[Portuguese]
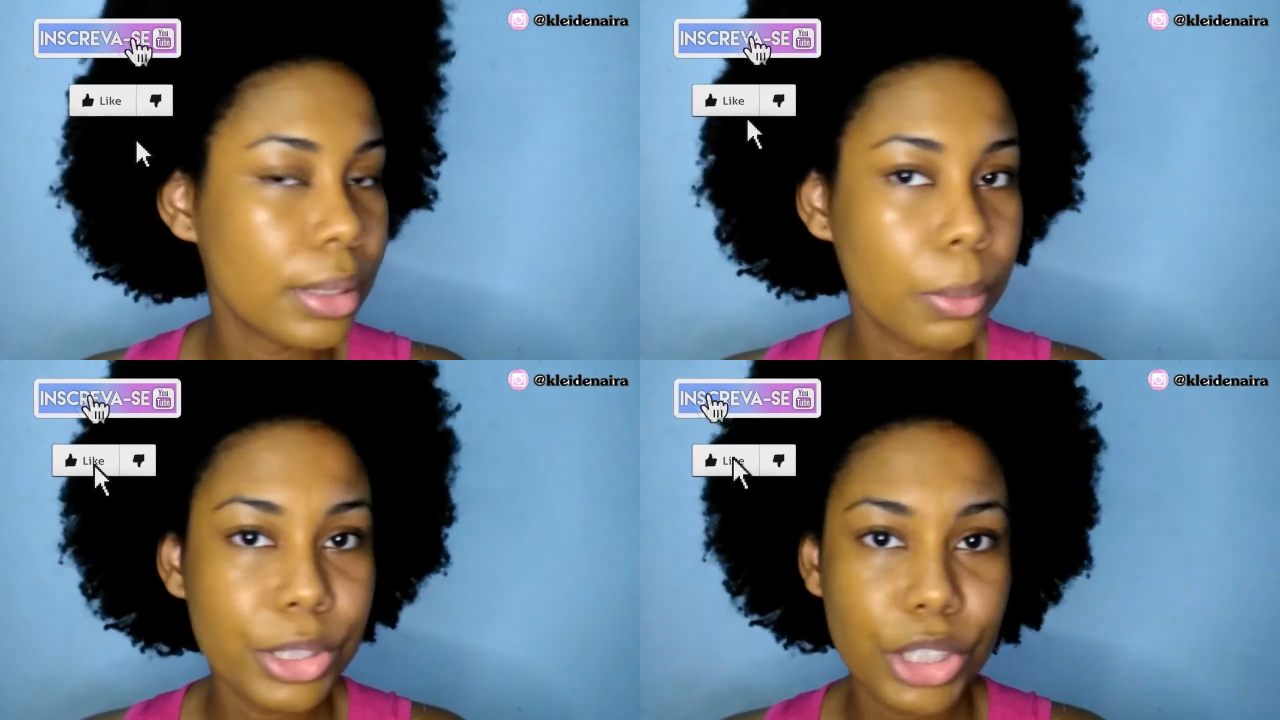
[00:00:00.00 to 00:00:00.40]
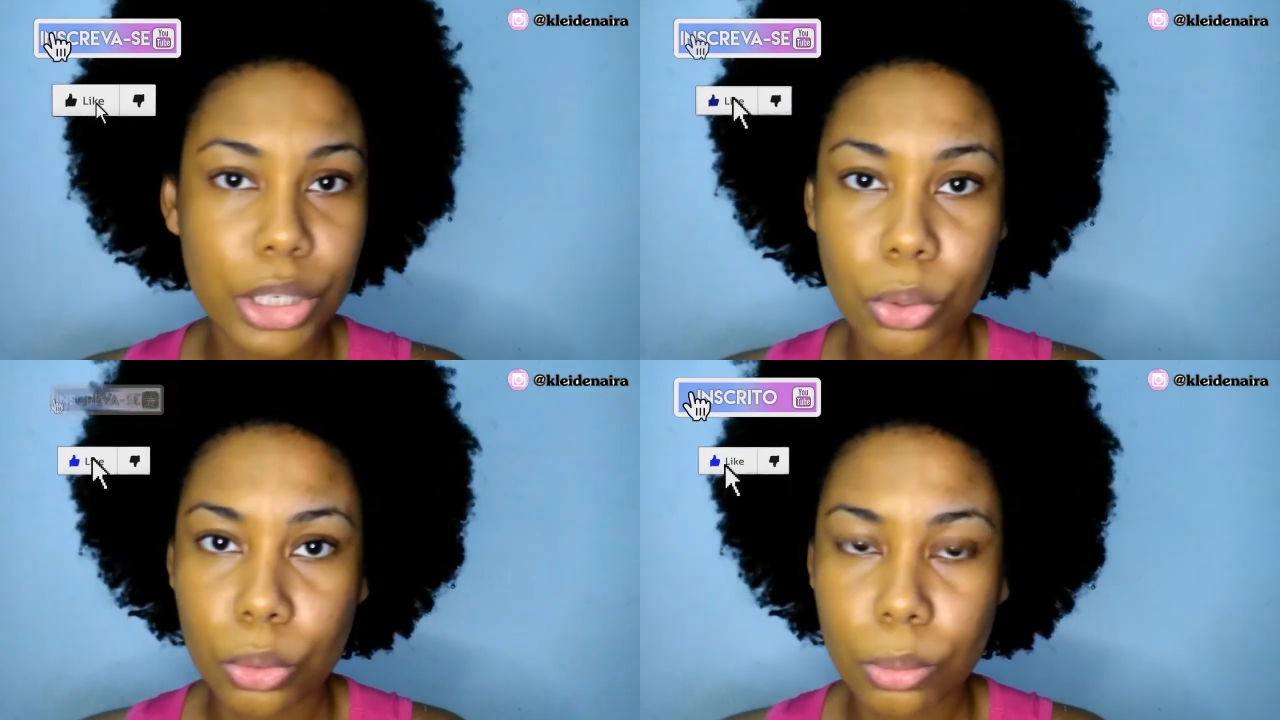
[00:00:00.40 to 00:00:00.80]
não
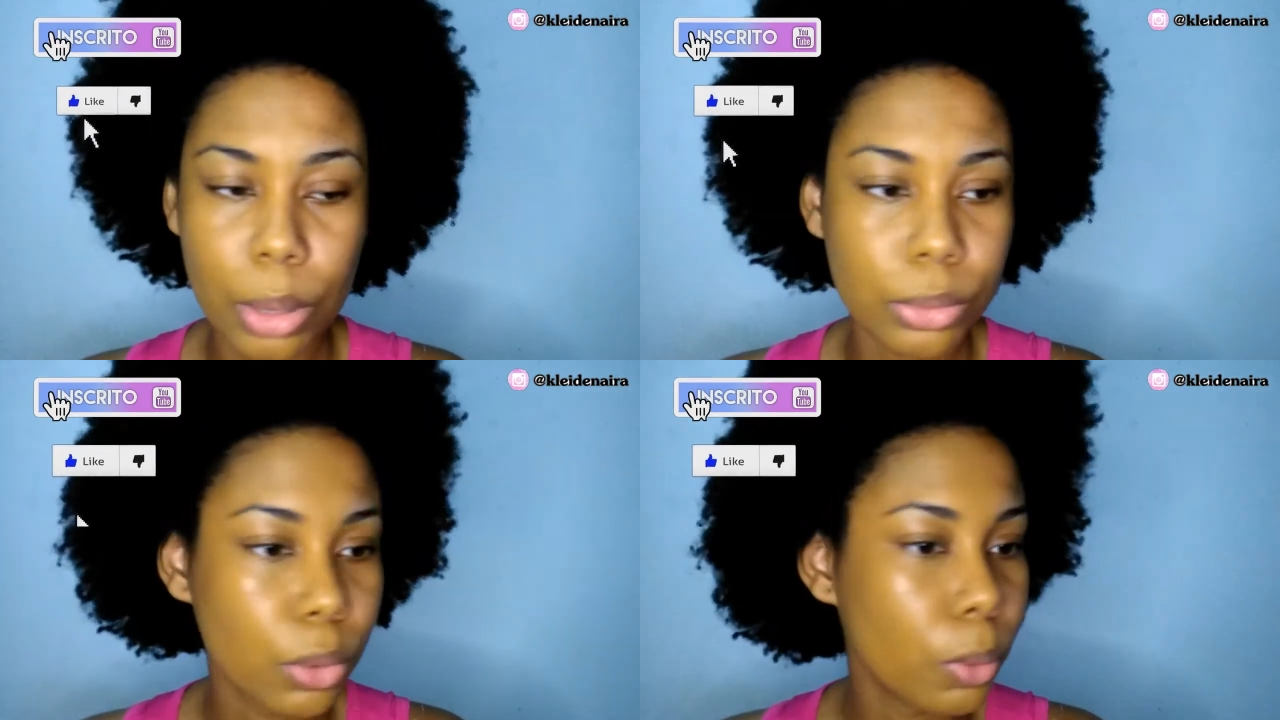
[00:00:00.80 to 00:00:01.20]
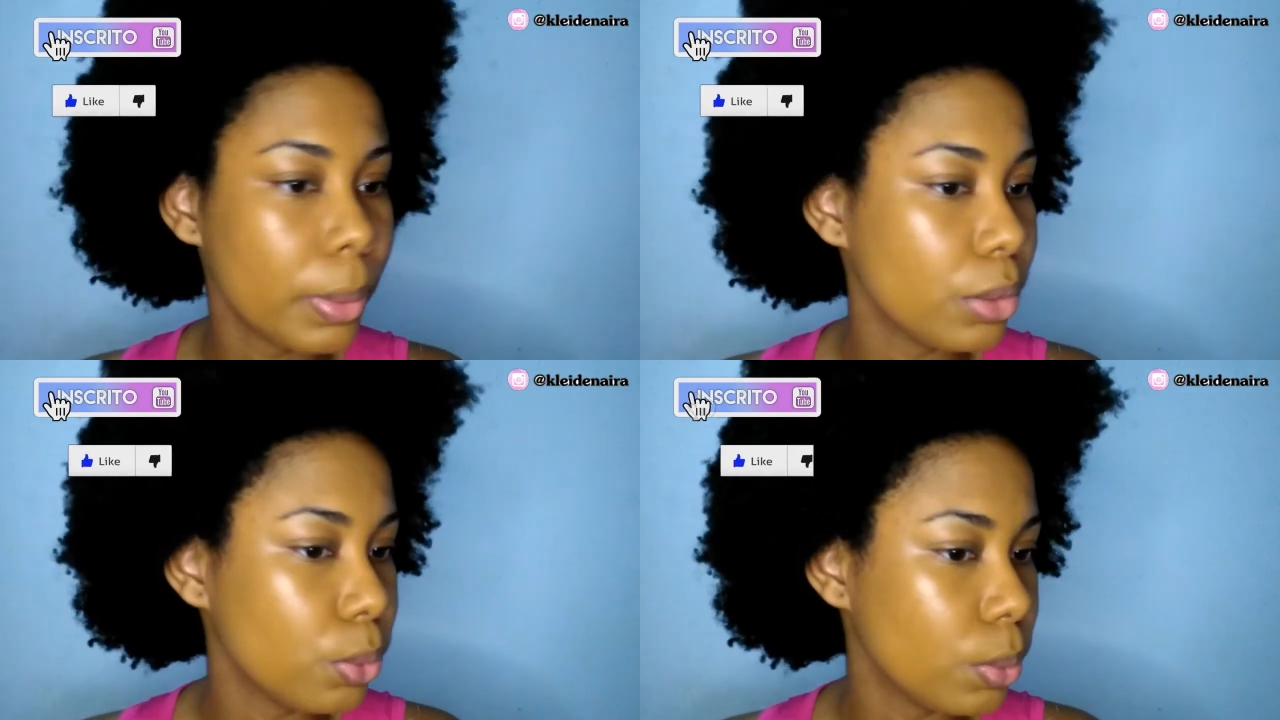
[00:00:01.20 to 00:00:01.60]
achei logo alta
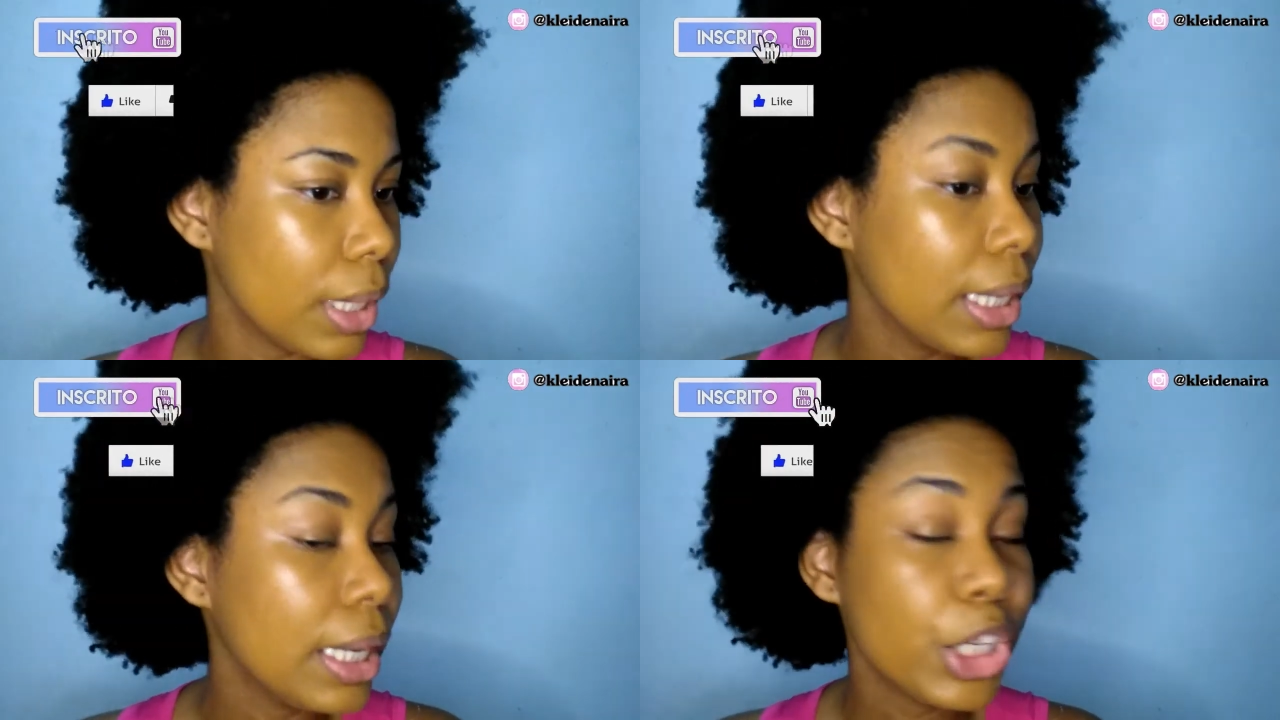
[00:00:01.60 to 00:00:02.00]
cobertura,